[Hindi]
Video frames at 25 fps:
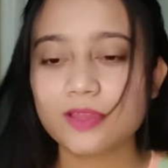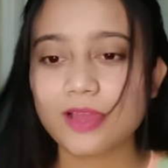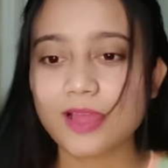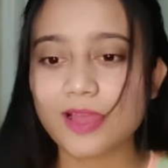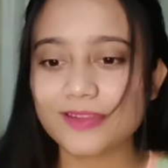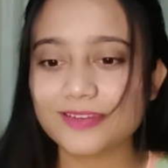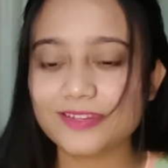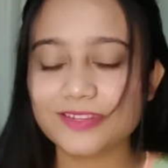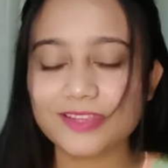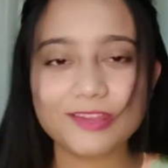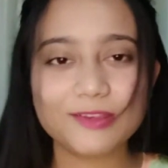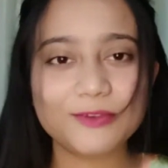
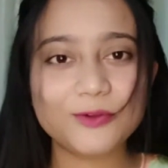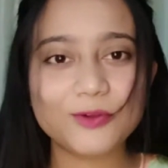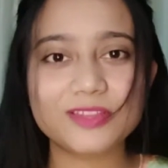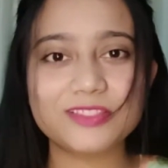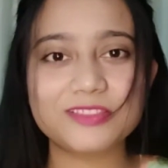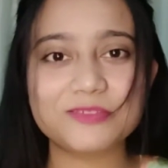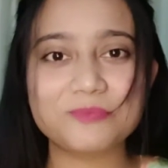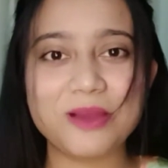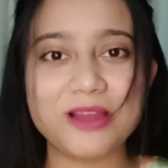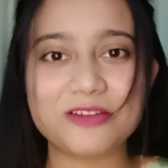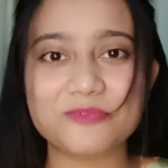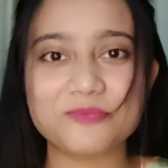आइडिया इन लोगों के
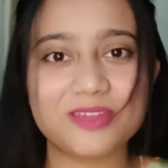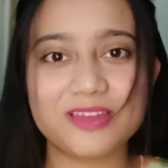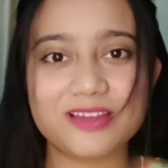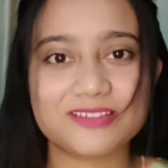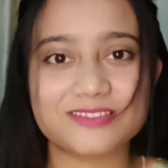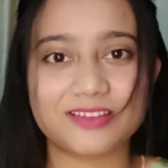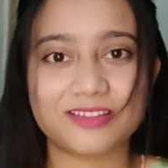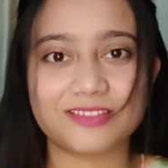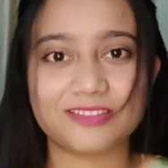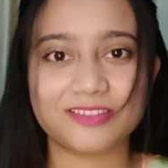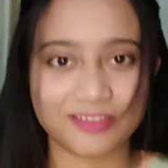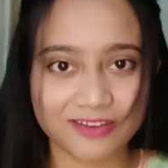दिमाग में आ
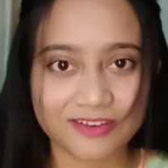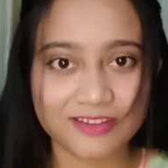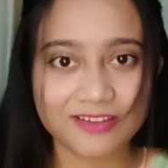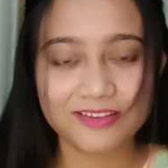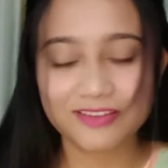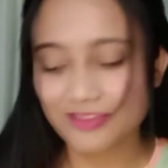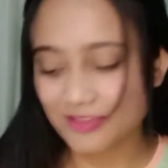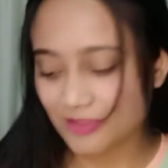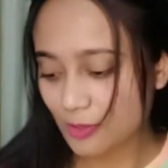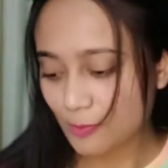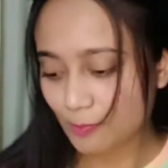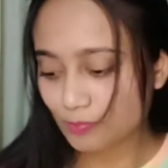जाते हैं ना
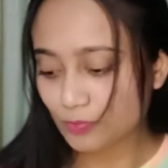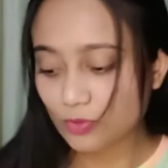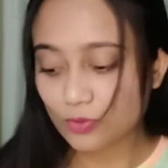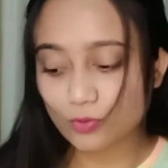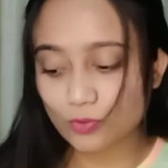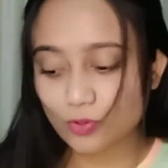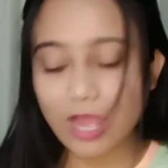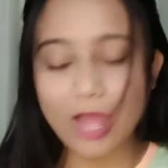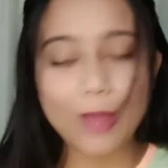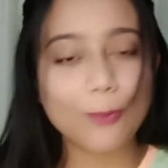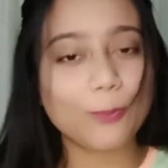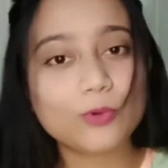तो
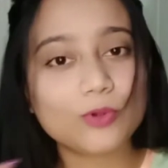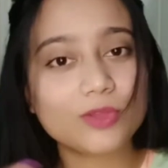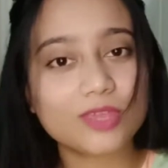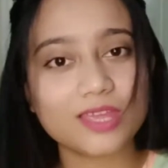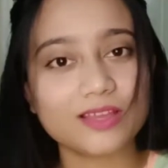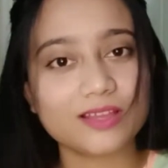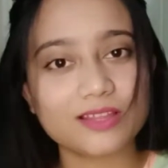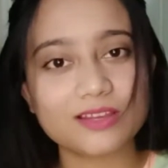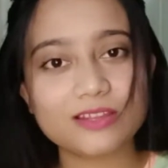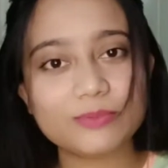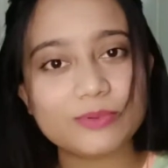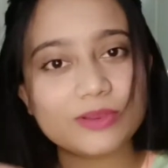आपको क्या
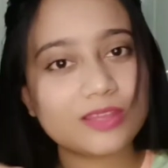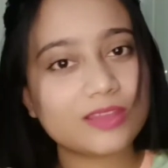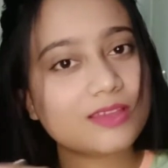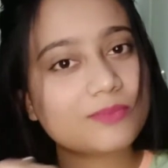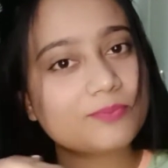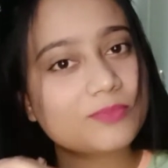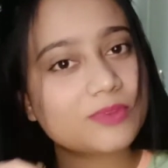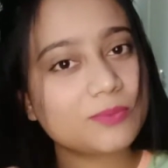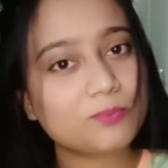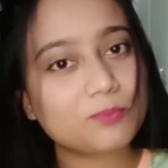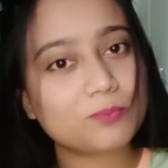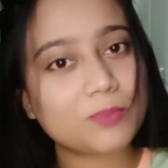करना पड़ेगा
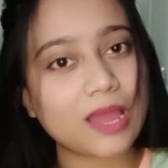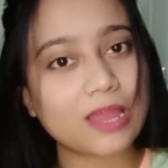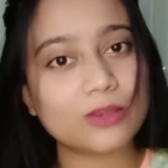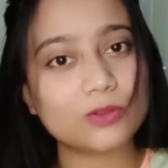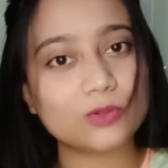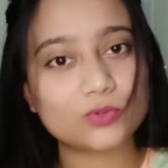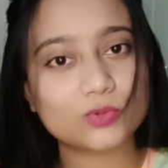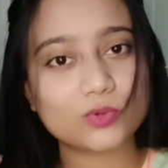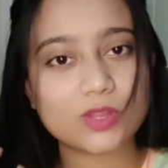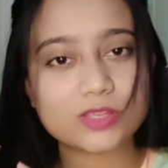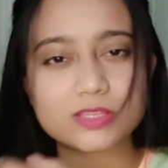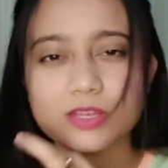अपने बाल को
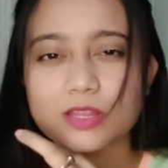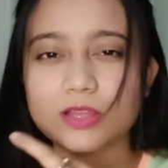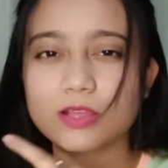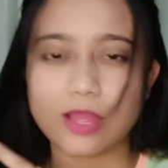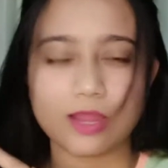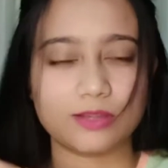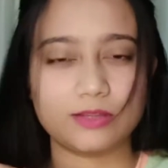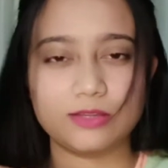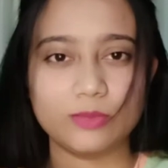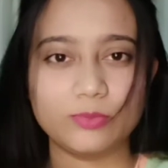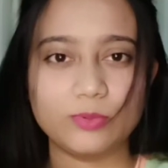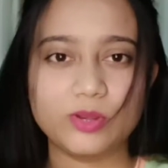थोड़ा सा ना
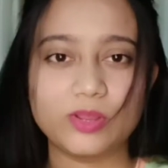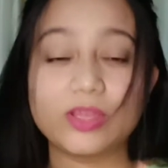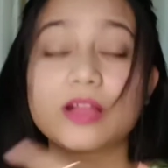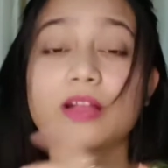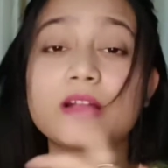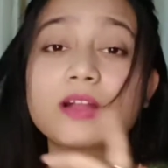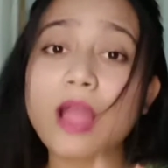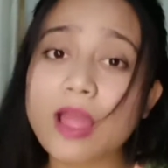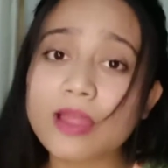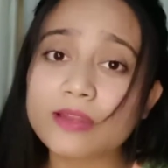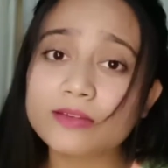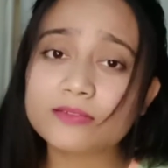काटना पड़ेगा
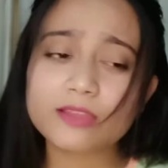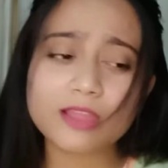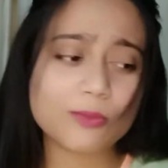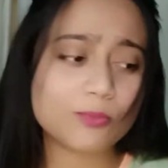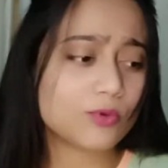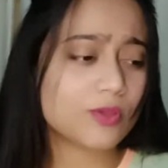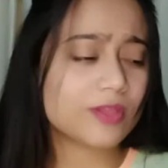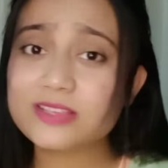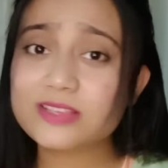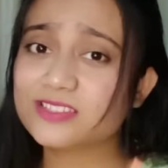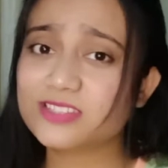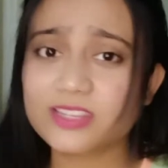काट के आपको
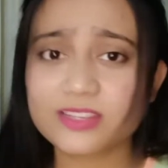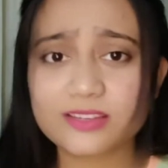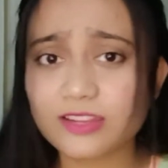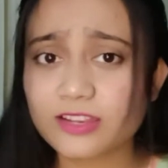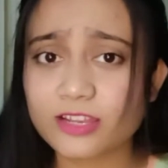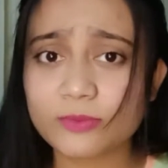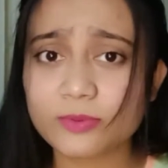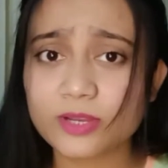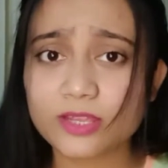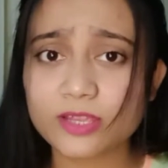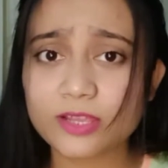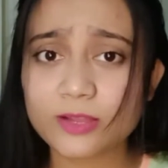एक स्टिक लेना
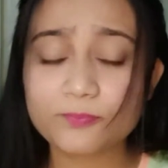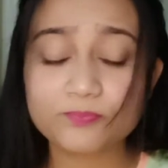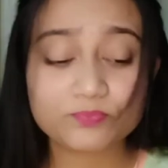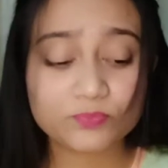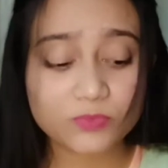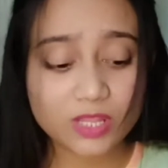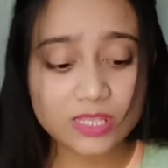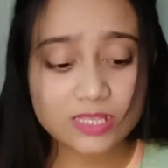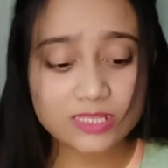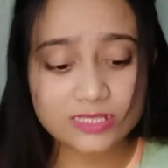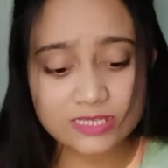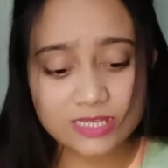पड़ेगा
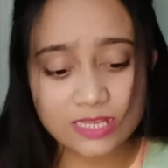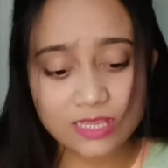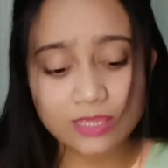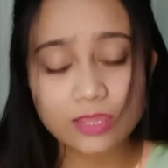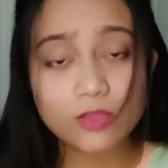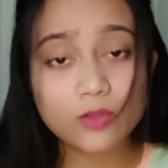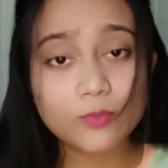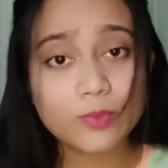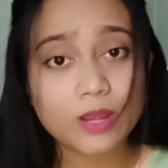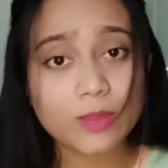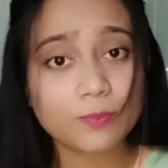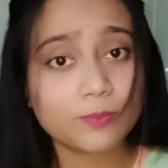स्टिक के
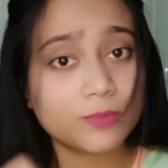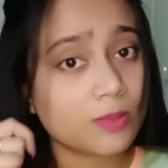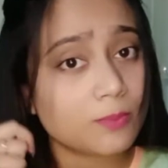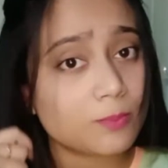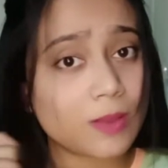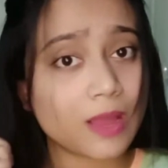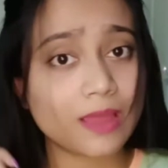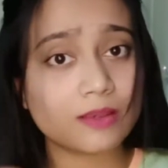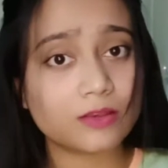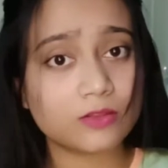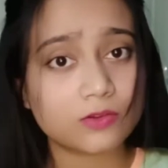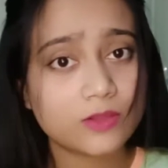ऊपर अपने
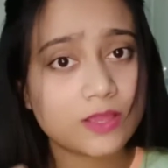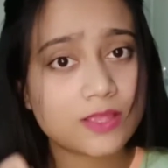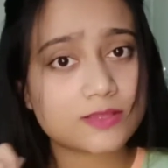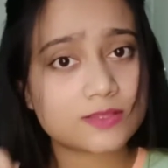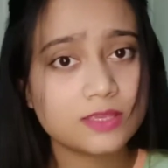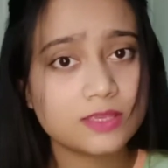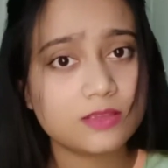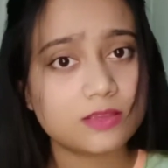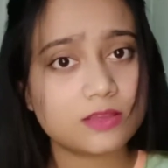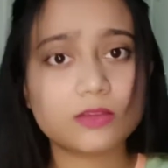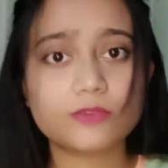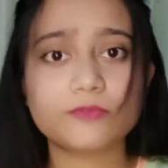बाल को ऐसे
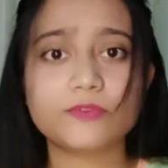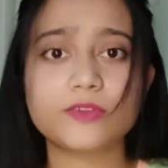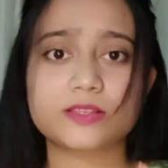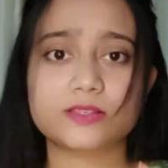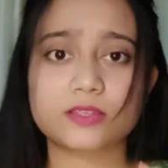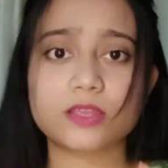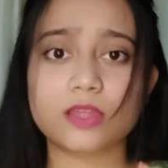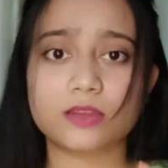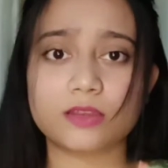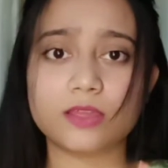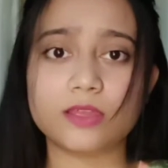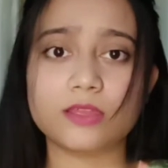फिक्स
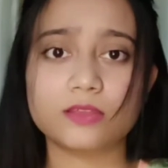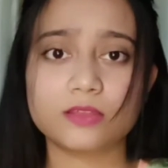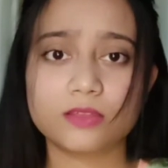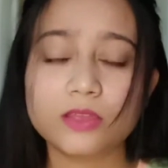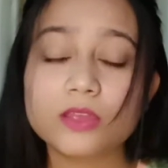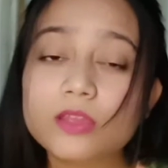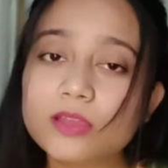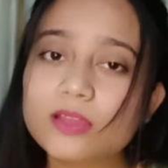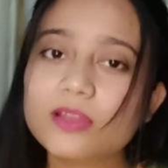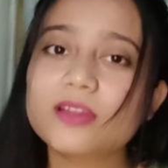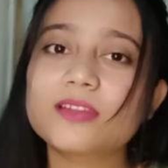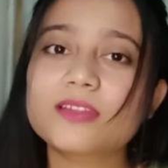करना है
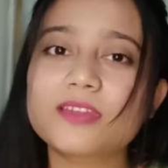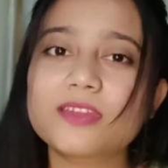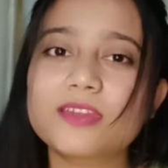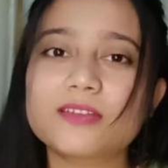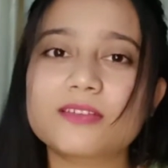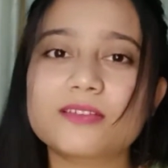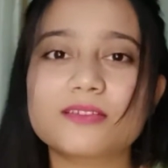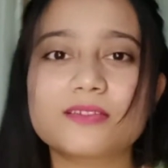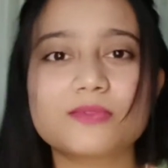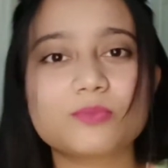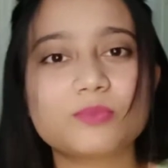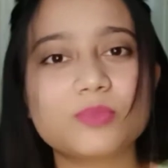करके
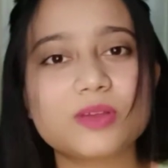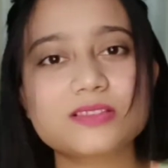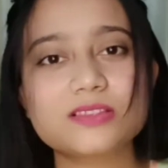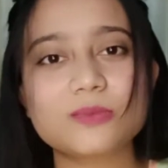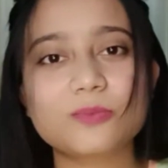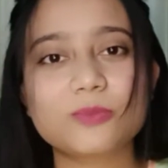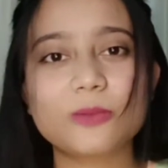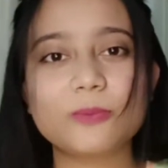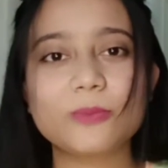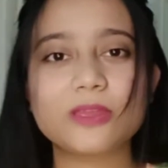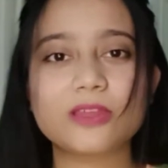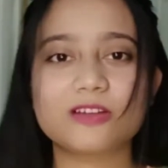बस
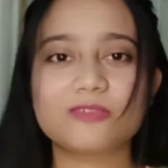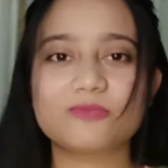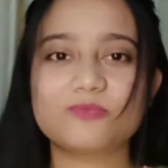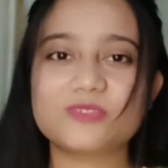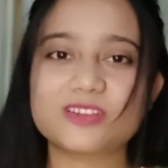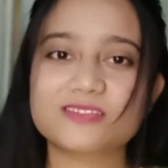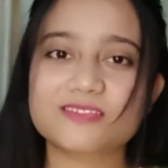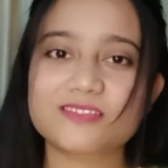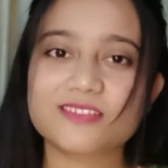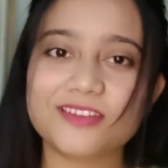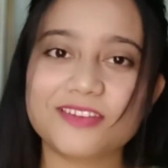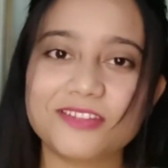आपका मेकअप
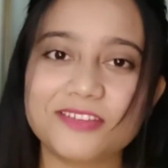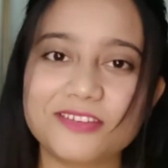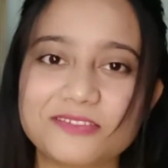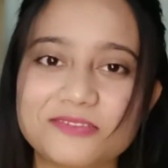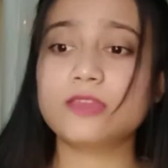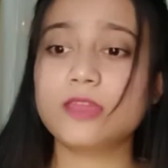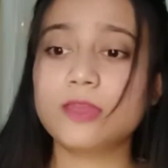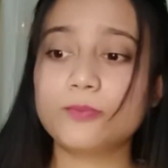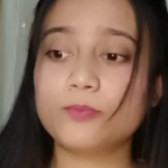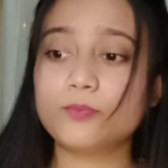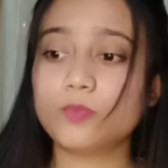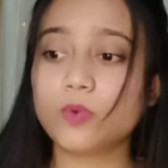ब्रश रेडी ये
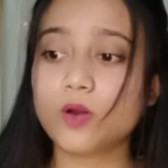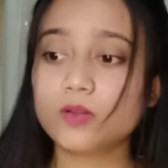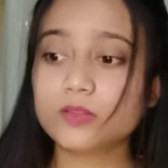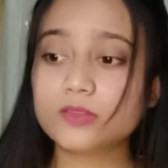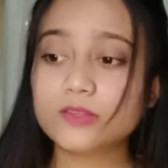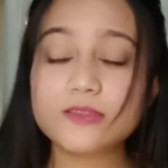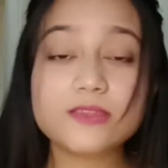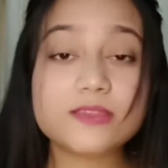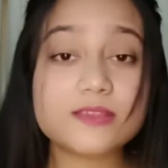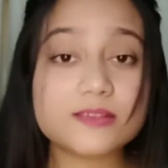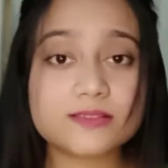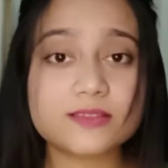बहुत ही
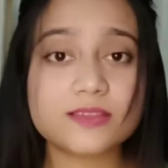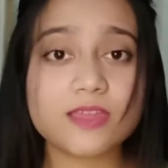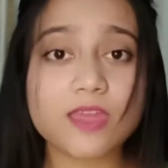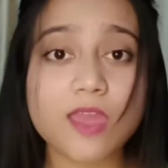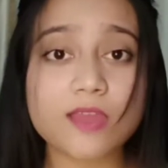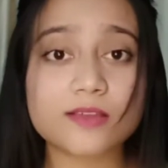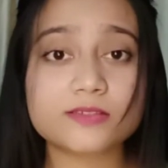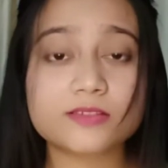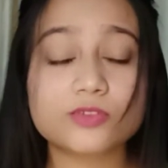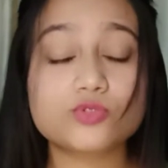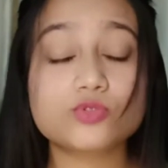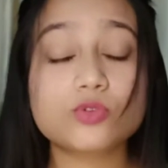ईजी
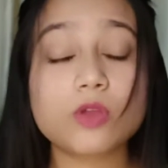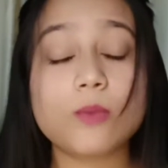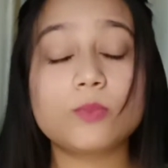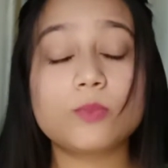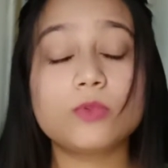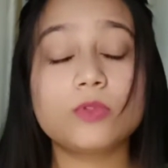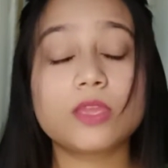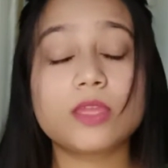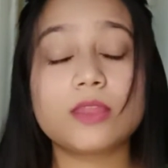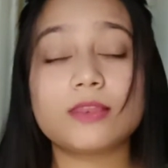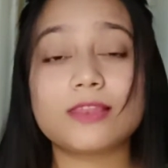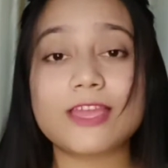हैक्स है जो आप लोग
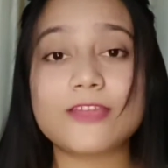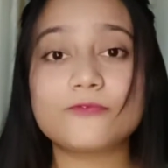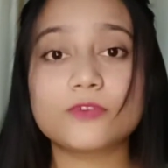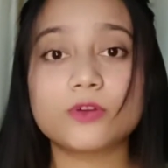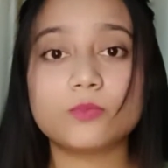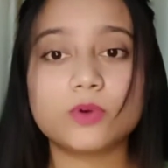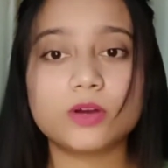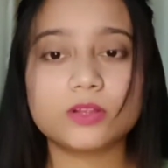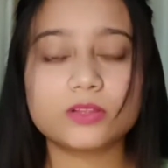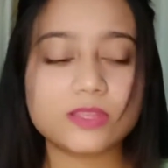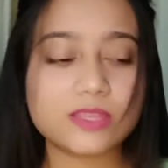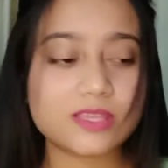की लाइफ को
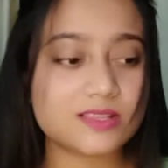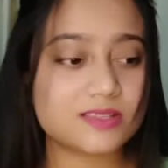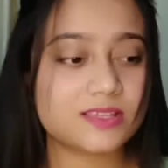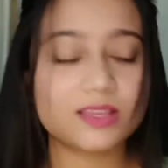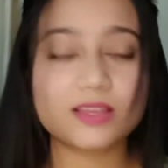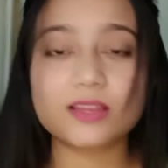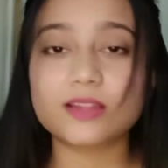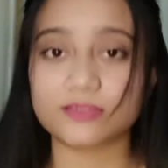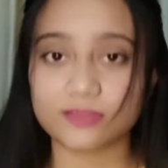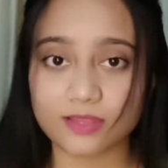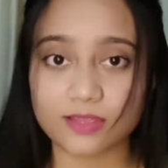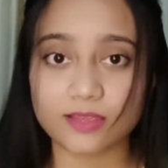बहुत ईजी कर
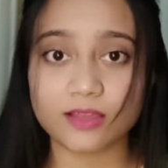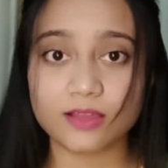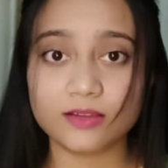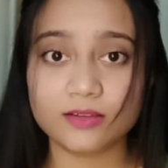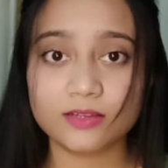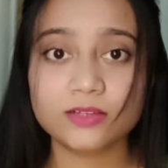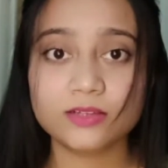देगा